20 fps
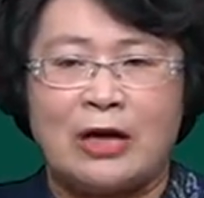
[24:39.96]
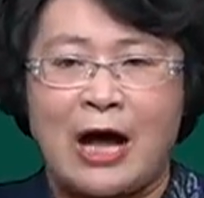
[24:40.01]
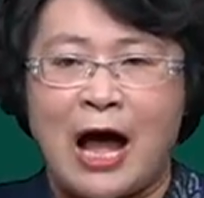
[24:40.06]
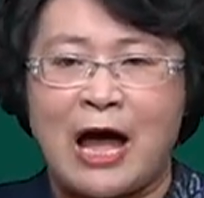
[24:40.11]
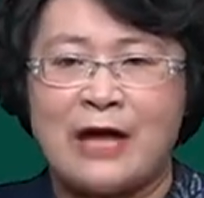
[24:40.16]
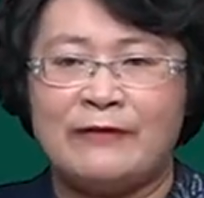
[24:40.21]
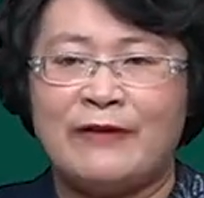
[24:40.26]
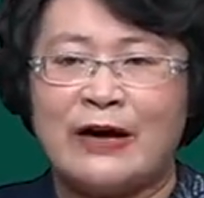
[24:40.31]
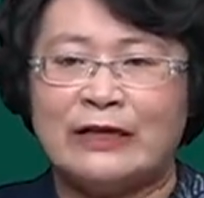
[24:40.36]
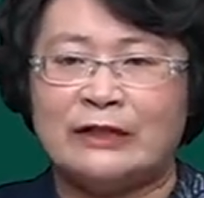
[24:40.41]

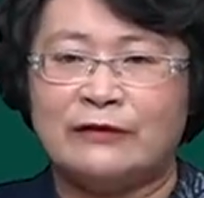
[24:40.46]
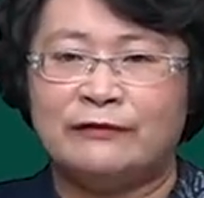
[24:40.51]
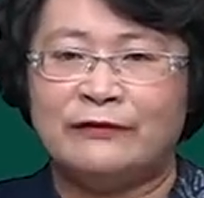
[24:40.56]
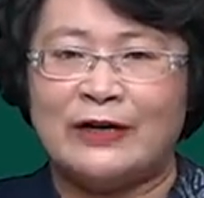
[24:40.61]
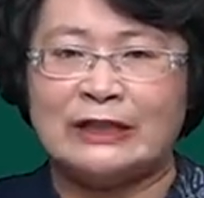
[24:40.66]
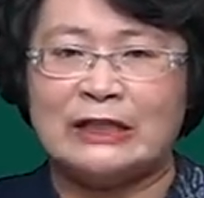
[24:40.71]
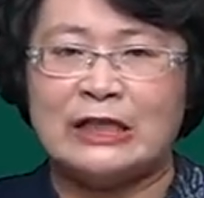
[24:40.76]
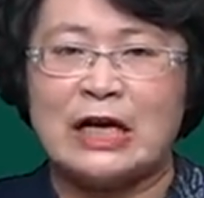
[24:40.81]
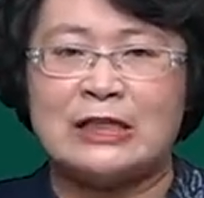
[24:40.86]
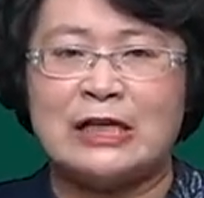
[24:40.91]
开发的
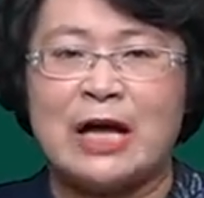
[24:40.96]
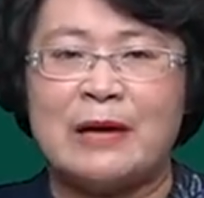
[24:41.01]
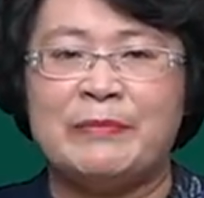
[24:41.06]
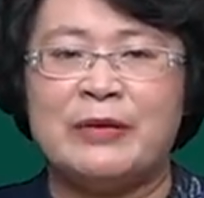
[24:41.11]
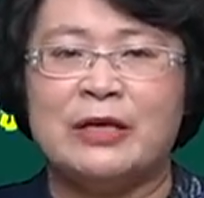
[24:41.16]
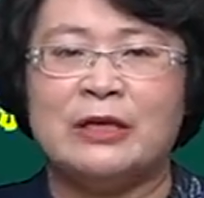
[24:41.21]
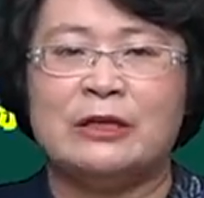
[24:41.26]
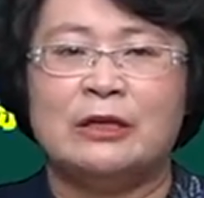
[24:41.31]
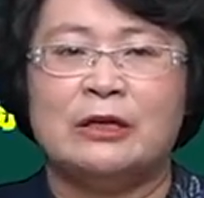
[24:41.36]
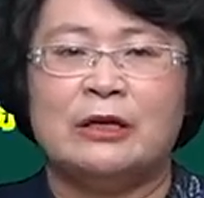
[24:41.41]
房地产产
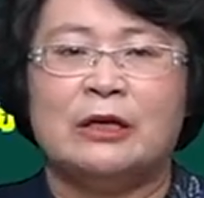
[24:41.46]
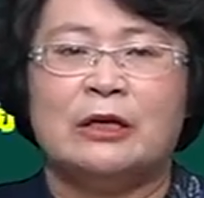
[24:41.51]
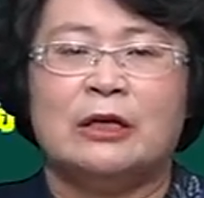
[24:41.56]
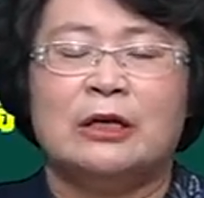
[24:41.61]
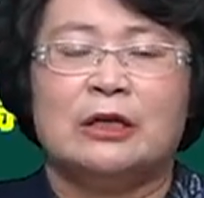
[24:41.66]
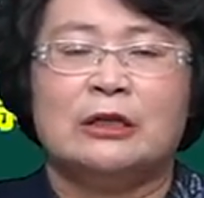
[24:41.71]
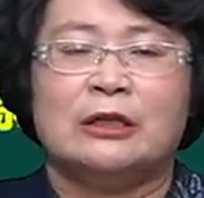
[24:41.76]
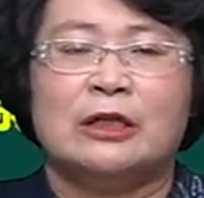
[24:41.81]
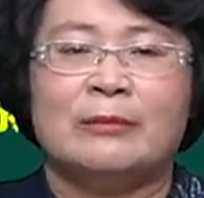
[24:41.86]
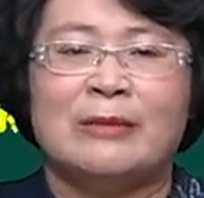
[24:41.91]
品。
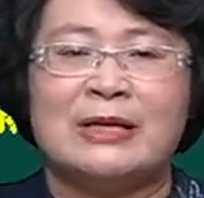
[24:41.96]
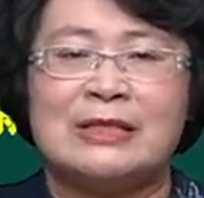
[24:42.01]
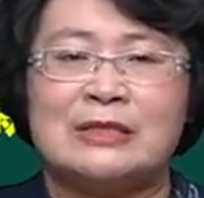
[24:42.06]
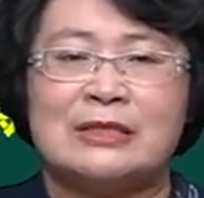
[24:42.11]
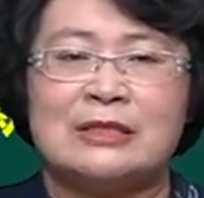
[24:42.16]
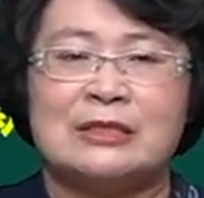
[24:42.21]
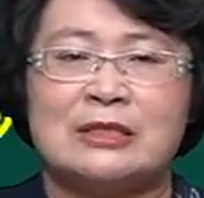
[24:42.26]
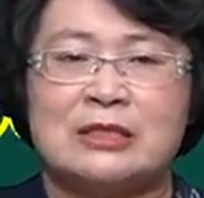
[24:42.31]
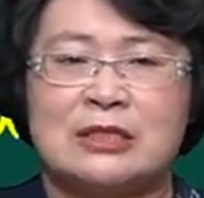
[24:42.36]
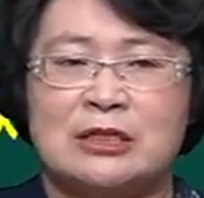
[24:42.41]
那么
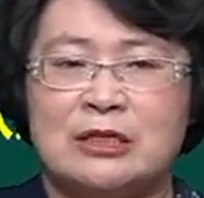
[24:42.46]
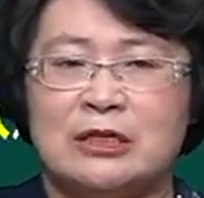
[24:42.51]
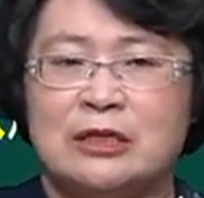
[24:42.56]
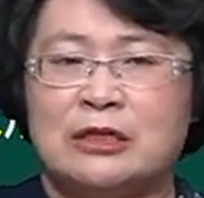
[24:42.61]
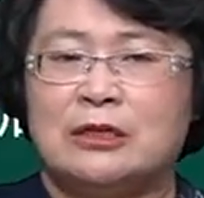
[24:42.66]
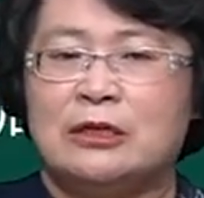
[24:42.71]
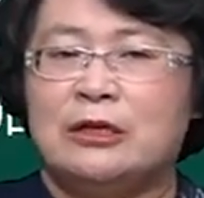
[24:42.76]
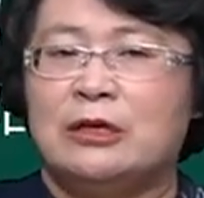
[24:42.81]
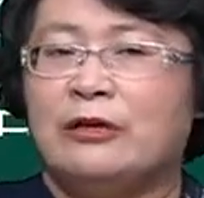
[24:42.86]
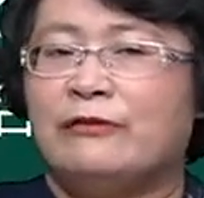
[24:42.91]
此时
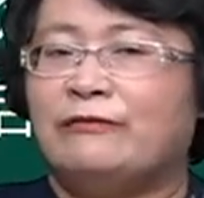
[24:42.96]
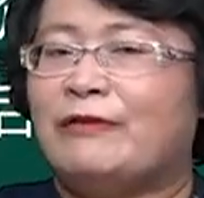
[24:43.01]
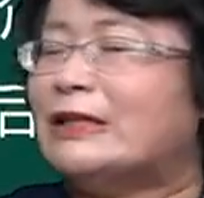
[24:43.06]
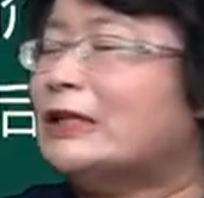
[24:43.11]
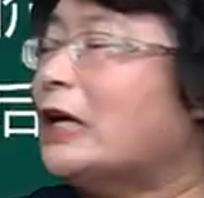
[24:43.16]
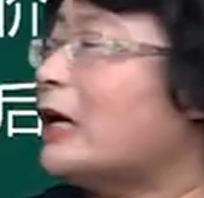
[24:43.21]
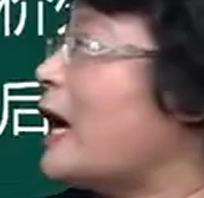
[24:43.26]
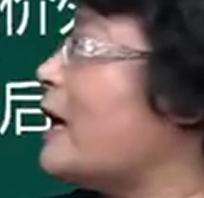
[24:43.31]
房产